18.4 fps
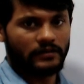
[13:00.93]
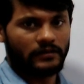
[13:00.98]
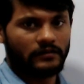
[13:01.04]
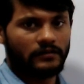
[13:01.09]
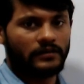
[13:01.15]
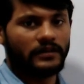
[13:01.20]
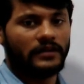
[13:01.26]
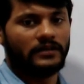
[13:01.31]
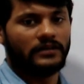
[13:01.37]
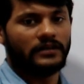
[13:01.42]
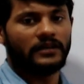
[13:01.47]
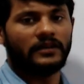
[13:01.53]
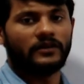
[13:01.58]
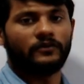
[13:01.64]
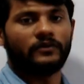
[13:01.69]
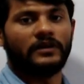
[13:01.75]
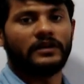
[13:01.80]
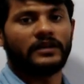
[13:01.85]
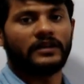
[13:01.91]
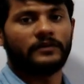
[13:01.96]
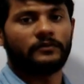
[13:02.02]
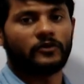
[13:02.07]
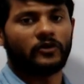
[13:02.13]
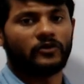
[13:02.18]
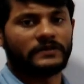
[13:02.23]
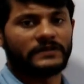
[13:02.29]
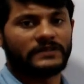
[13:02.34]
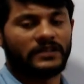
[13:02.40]
लीनियर इनइक्वलिटी के
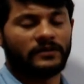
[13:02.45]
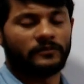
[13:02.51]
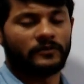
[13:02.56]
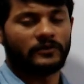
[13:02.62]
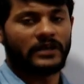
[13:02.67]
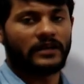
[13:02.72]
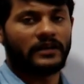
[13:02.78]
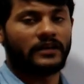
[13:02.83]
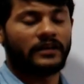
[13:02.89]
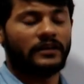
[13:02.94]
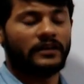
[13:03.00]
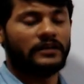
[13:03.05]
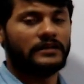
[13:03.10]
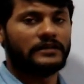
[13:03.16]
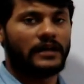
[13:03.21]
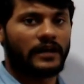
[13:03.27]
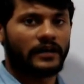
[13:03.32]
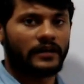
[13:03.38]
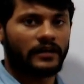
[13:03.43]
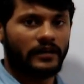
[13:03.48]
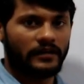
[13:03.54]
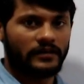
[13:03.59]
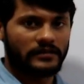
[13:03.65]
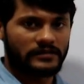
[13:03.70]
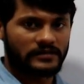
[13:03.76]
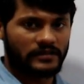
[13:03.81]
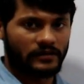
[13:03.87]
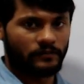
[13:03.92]
प्रोसेस से हम क्या करेंगे आगे
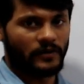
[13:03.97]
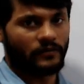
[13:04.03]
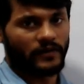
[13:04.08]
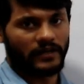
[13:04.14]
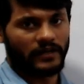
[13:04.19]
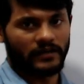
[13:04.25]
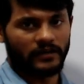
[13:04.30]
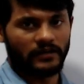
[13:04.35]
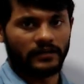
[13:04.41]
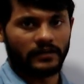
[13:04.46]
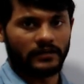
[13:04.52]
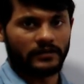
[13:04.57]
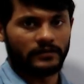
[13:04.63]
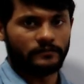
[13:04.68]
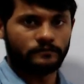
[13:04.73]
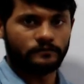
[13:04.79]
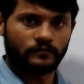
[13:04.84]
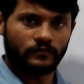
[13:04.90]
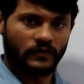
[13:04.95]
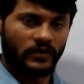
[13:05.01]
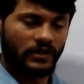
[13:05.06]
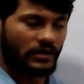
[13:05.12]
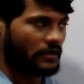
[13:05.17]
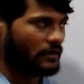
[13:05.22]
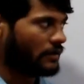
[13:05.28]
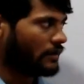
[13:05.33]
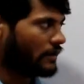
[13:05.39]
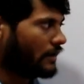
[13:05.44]
सिंप्लीफाई कर लेंगे ठीक है
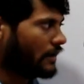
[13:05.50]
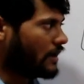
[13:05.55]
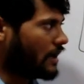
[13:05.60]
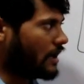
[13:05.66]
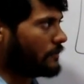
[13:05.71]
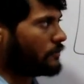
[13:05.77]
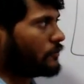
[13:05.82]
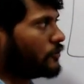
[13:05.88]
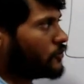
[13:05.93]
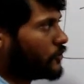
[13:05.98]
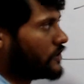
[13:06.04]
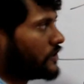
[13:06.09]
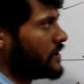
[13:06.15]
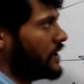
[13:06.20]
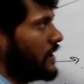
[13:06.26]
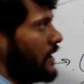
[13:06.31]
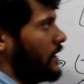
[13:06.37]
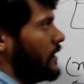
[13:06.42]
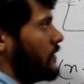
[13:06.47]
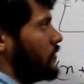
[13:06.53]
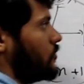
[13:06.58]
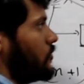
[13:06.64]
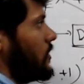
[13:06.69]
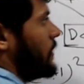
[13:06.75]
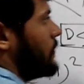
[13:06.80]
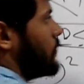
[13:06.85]
अब कुछ क्वेश्चन है जो आपको